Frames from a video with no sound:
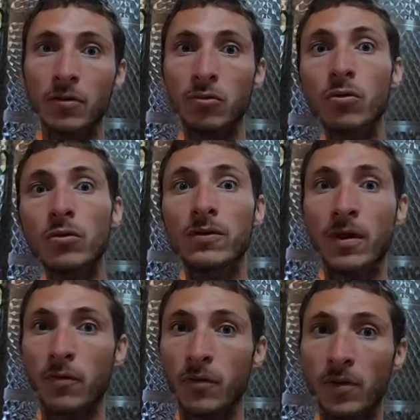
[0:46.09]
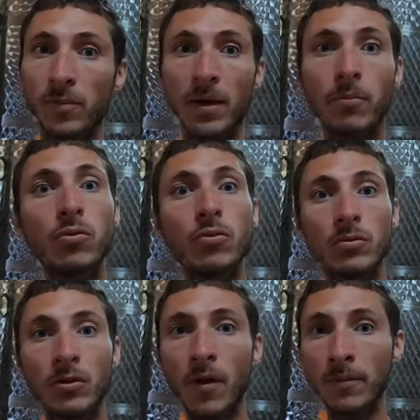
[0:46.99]
D'autres, ça fait bien plus
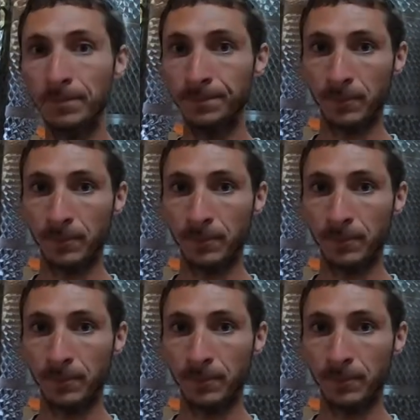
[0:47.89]
longtemps.